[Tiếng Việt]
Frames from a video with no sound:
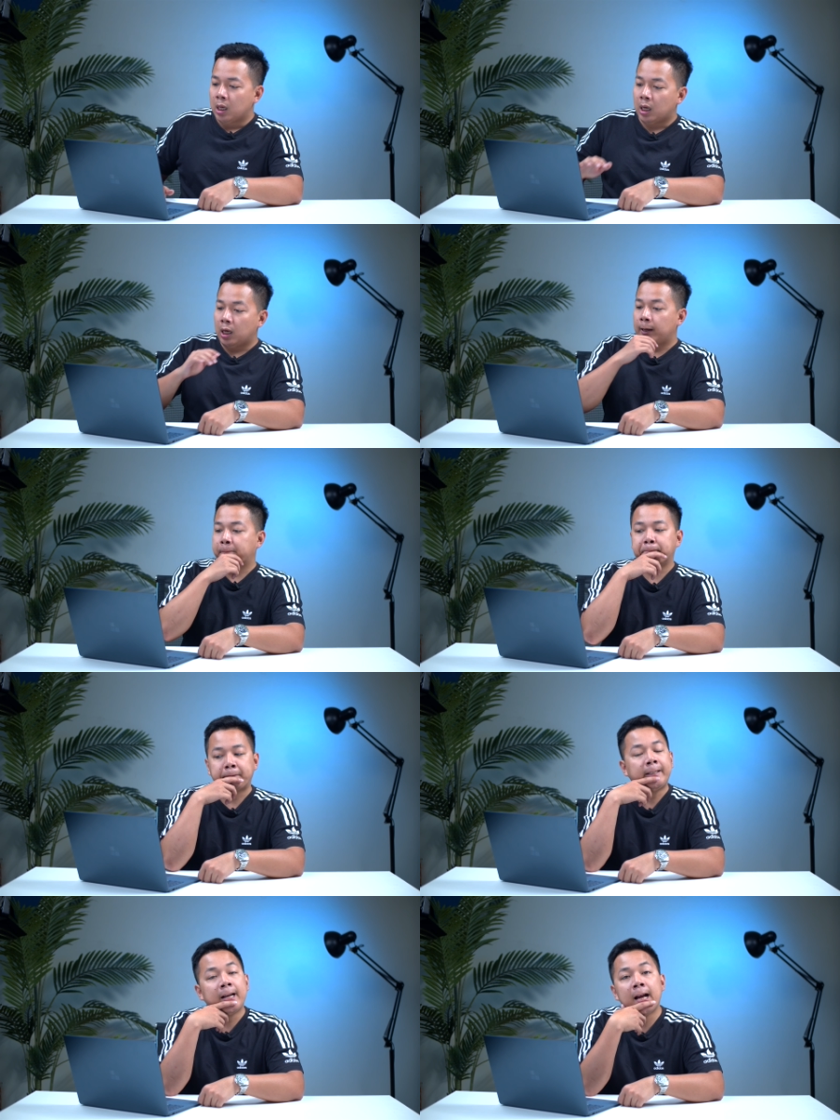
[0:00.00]
à,
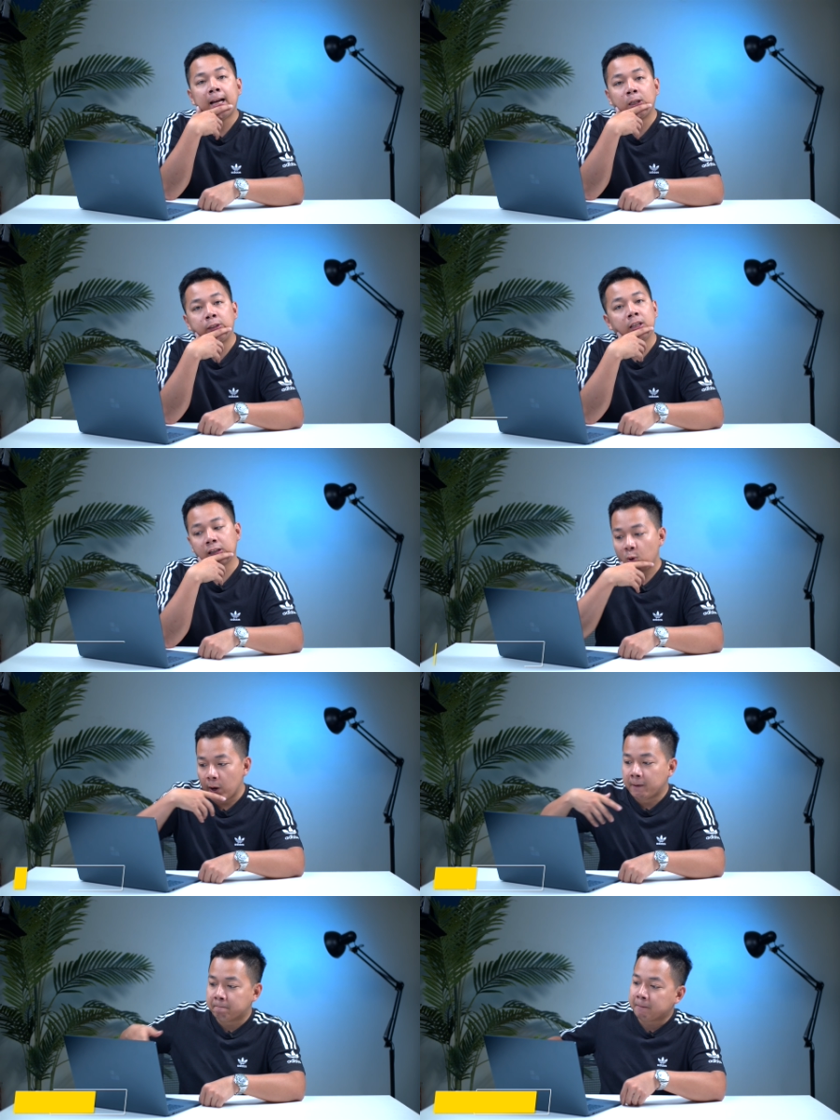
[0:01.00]
cái thứ hai đó chính là cấu
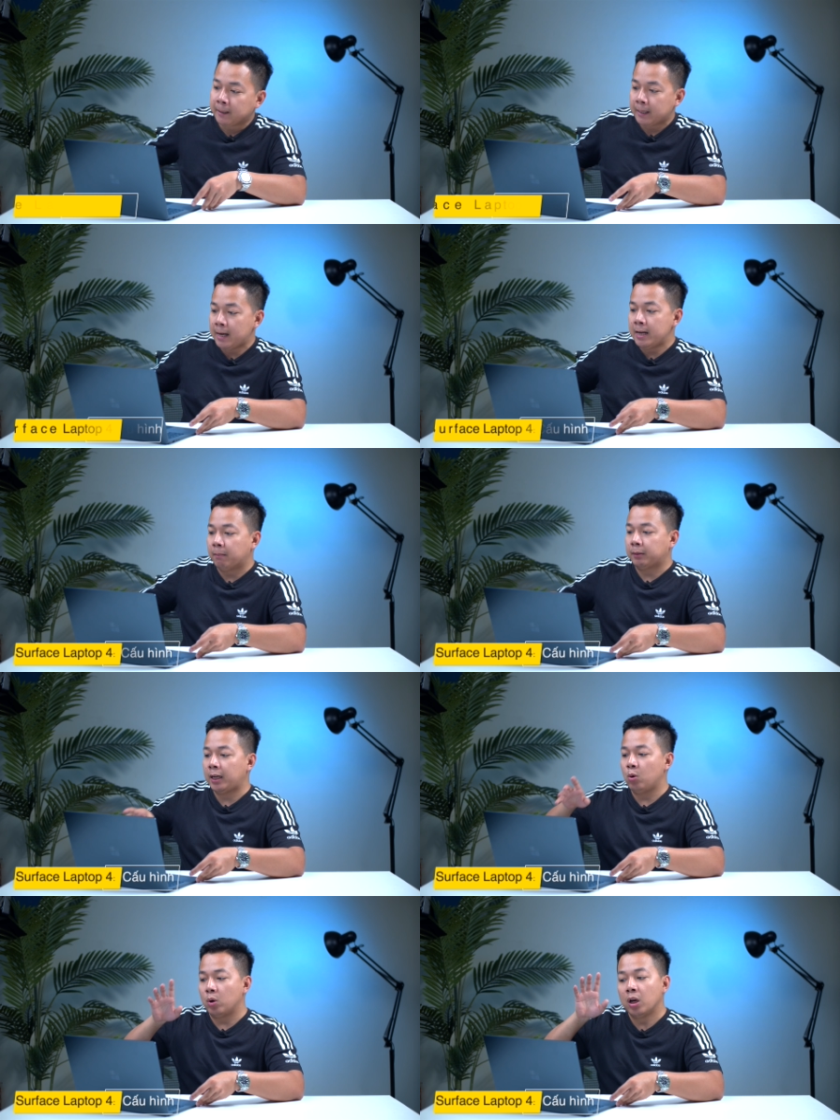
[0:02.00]
hình đây là điểm
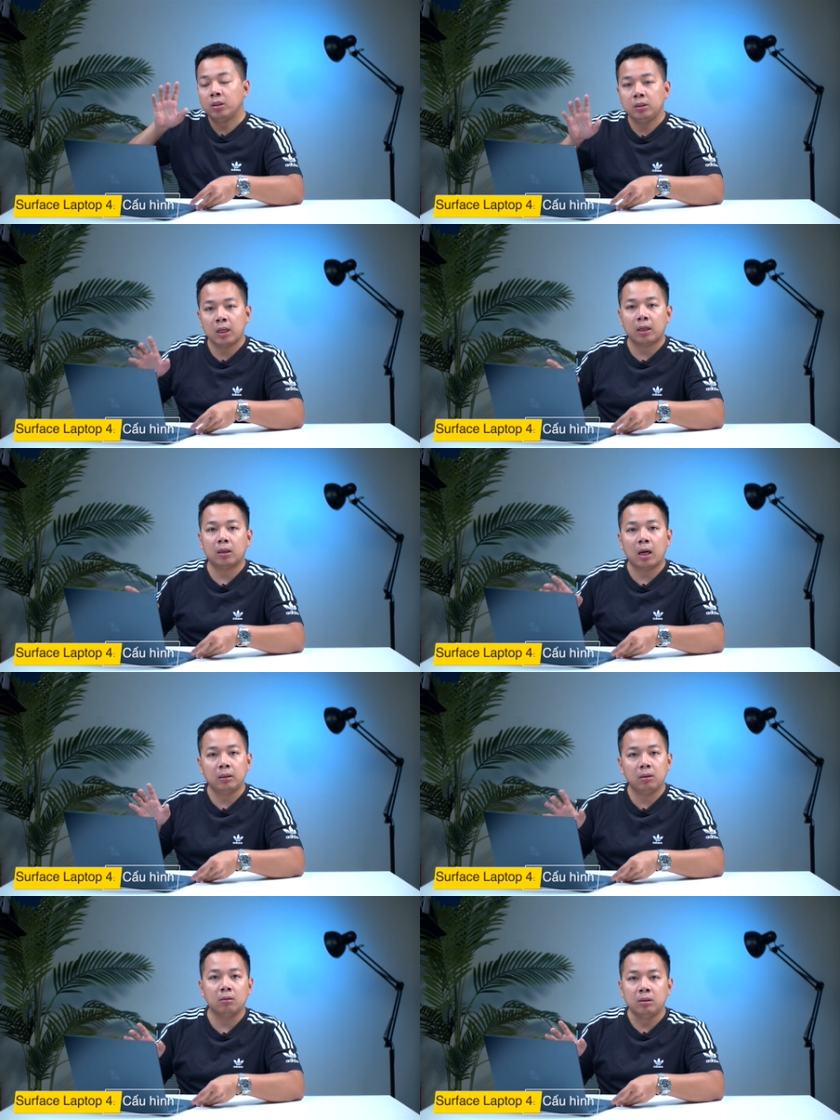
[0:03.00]
thay đổi lớn nhất
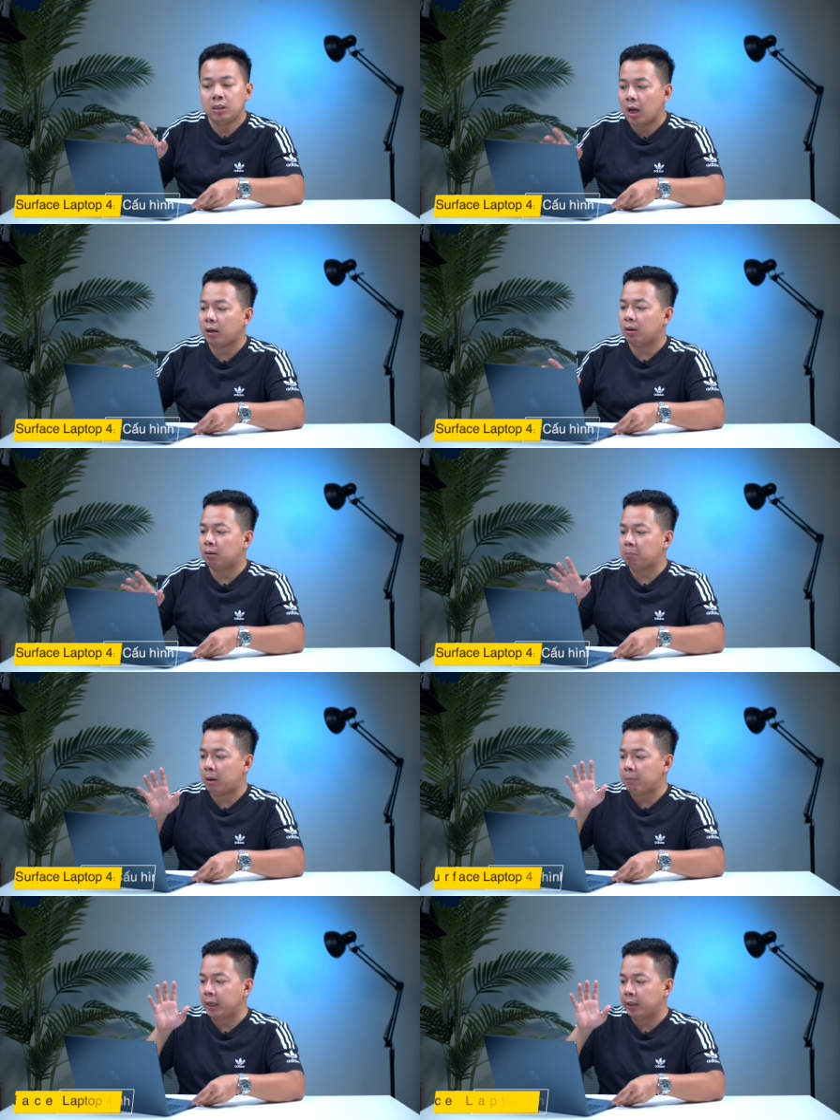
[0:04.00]
ấn tượng nhất mà
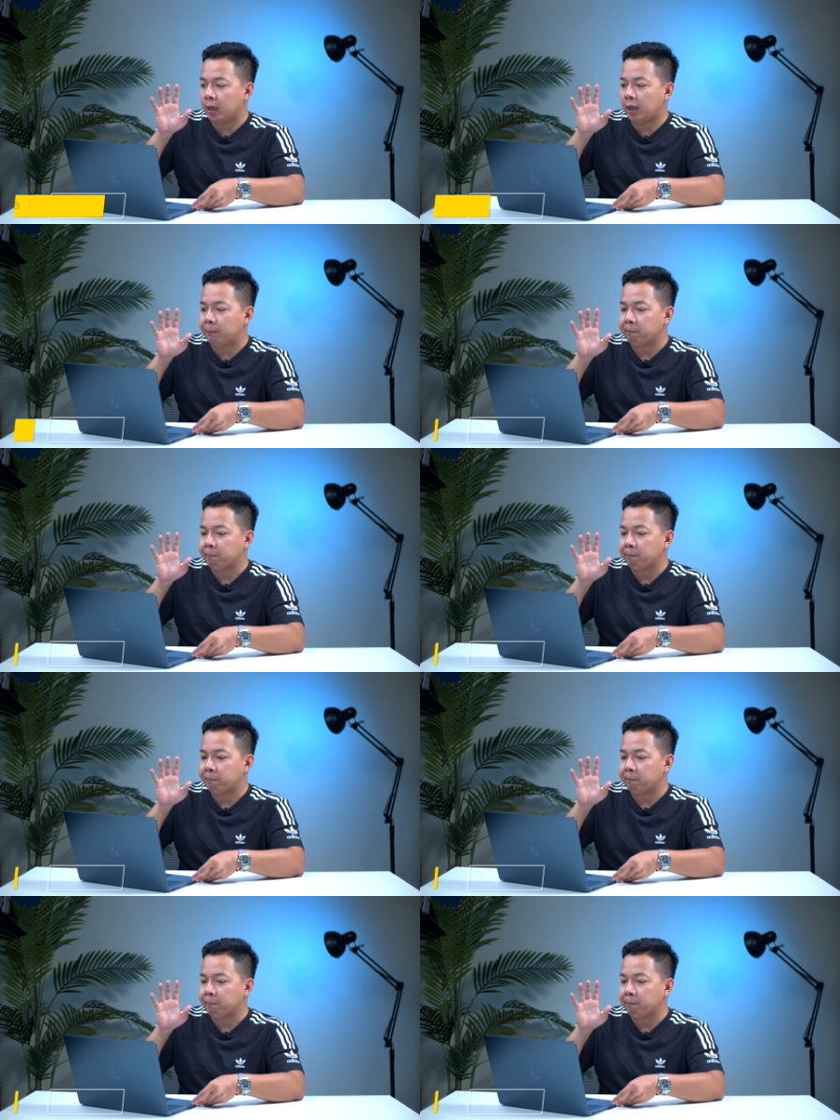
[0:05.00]
mình à,